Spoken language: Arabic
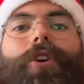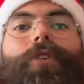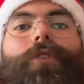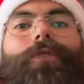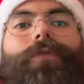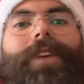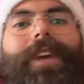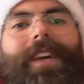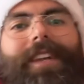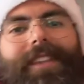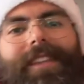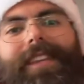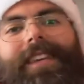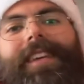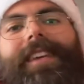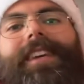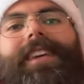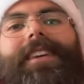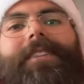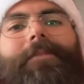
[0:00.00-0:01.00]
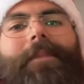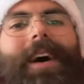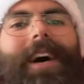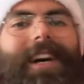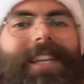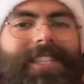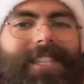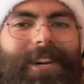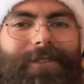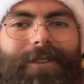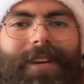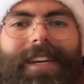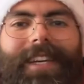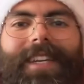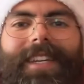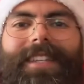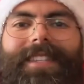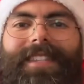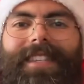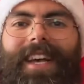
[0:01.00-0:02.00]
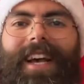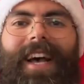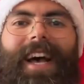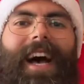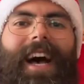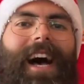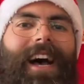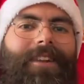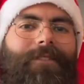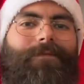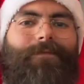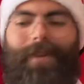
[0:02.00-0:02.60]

وفي كتير بعد جوايز ألف